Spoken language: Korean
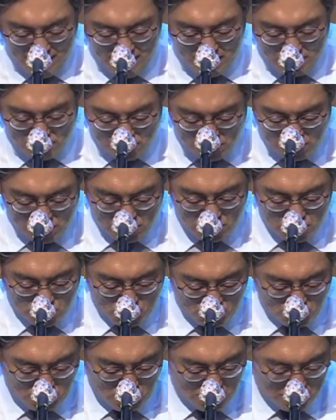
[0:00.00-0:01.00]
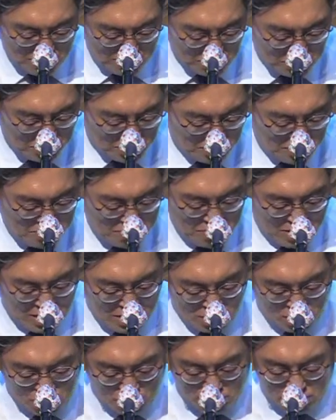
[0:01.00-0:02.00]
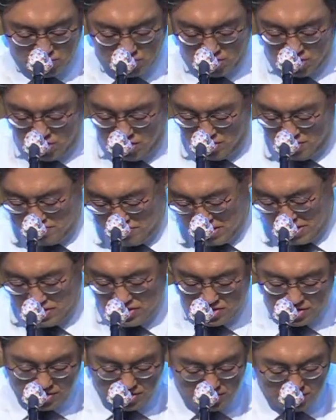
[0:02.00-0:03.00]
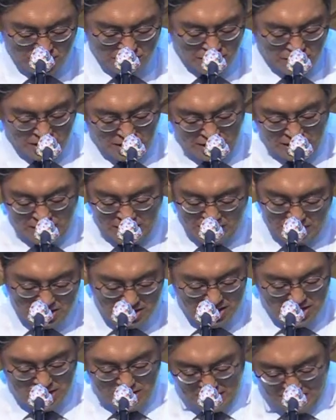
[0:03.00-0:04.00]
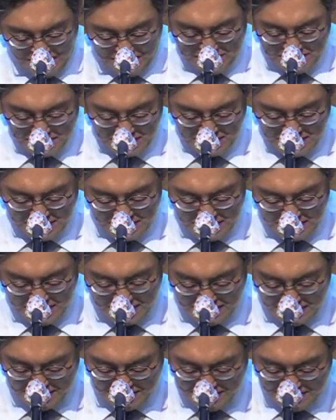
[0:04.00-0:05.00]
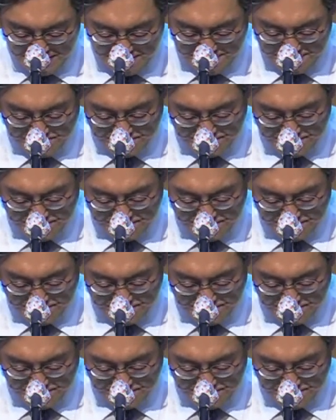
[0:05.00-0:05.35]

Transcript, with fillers: 뜰 주위의 모든 말뚝을 만들었더라. 아멘.